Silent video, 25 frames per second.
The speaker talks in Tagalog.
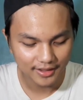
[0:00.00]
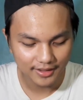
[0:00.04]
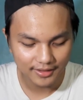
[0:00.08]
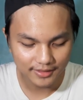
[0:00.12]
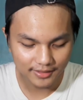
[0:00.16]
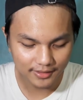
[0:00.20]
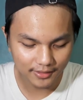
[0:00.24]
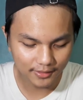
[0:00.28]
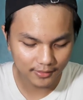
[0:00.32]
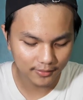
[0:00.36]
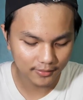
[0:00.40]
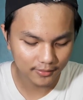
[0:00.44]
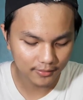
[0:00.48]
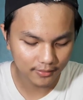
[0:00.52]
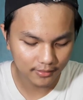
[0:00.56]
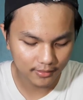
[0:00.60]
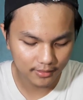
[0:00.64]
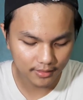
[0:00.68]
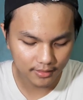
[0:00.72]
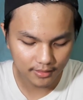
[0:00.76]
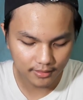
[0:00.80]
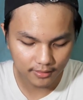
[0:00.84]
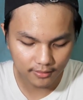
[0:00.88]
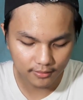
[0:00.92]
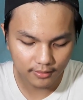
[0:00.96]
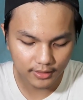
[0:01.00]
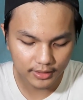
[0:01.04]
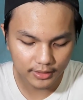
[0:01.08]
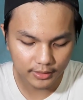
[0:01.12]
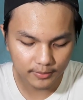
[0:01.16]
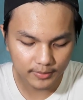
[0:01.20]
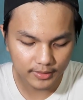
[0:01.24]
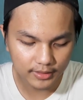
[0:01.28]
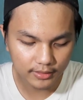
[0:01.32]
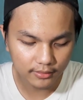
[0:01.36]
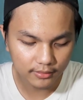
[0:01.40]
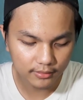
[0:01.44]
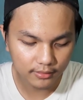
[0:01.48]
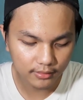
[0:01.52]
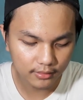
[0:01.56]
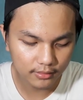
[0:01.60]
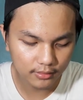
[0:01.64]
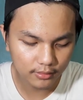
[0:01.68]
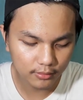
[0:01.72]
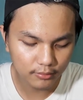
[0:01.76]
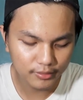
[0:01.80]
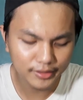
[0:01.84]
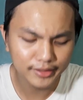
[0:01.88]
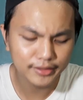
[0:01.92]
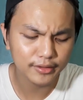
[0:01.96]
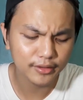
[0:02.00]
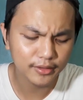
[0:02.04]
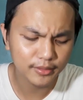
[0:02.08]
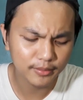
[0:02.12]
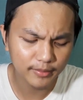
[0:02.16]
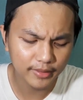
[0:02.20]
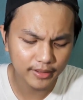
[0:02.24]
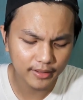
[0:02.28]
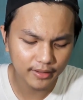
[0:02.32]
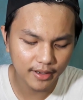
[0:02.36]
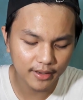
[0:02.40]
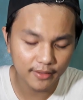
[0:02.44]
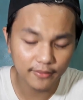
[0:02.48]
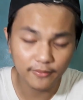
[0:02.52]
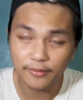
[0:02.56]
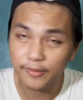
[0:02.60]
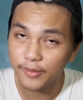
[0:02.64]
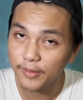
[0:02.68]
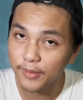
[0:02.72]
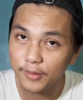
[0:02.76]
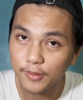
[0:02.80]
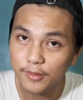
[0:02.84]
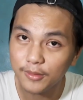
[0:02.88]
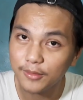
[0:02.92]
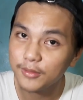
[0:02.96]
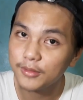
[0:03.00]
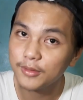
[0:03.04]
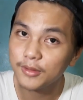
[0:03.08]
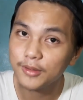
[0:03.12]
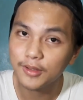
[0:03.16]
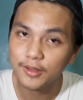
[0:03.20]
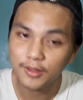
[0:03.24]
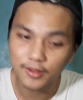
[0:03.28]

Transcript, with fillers: So, kung ano man gusto nyo, what's on my phone,